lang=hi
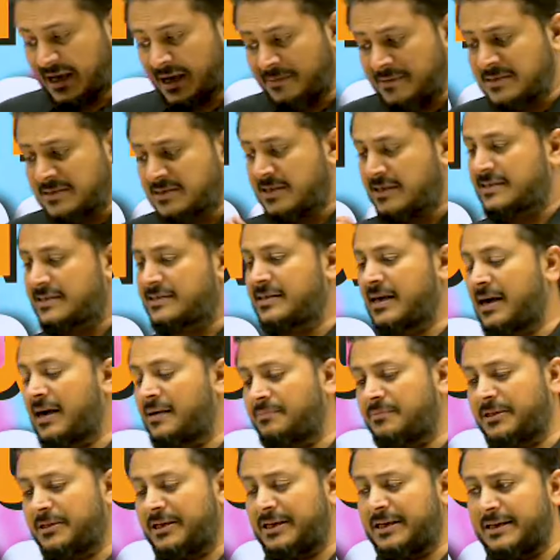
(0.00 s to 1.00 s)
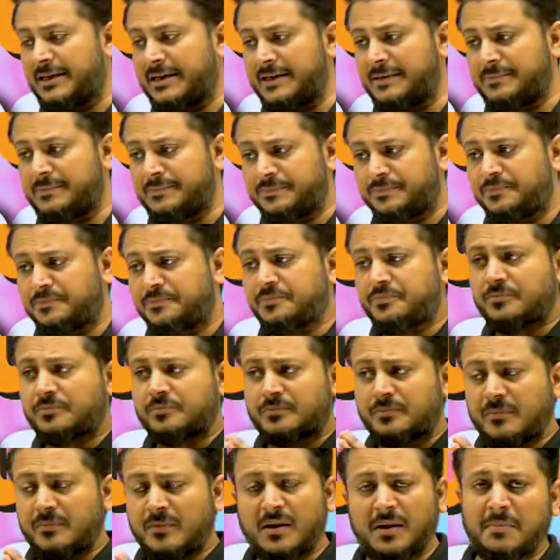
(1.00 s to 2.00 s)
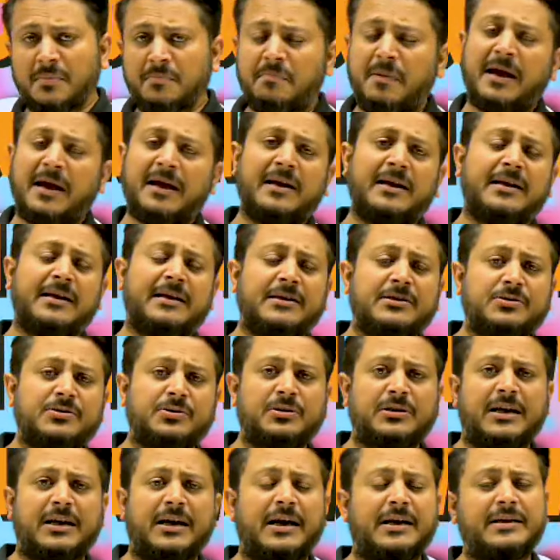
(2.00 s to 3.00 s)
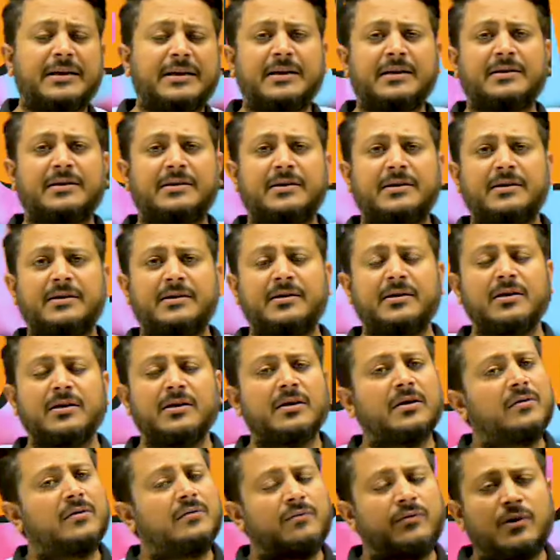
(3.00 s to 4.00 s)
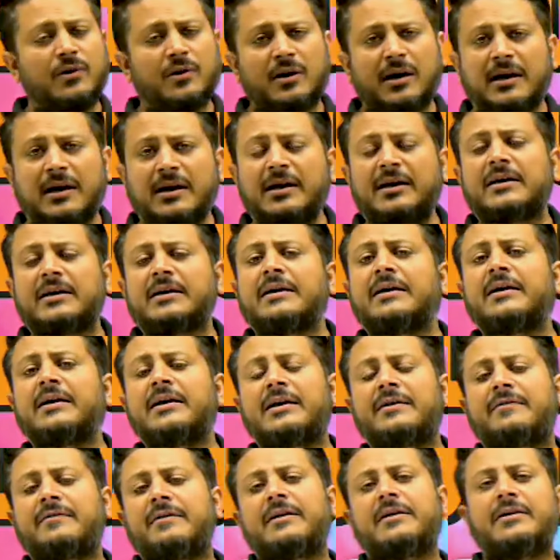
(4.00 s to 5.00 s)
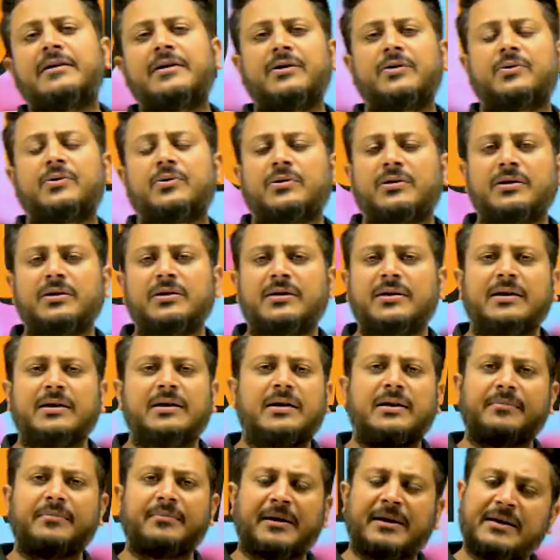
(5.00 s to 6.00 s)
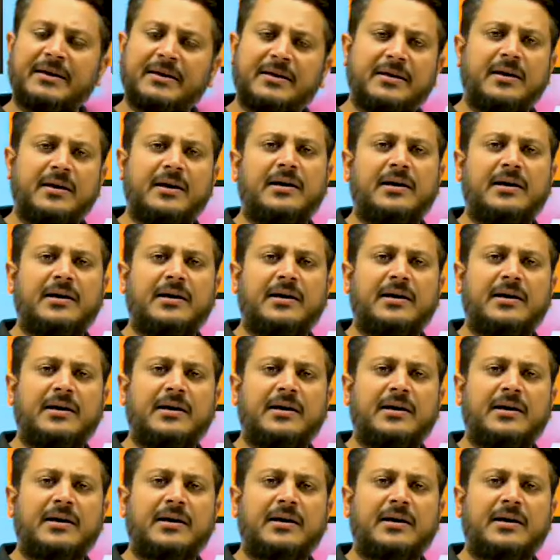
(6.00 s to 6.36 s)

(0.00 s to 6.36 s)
अब इस एग्जाम के लिए पहले की जो तैयारियां थी वो अलग ही लेवल की होती थी कि भाई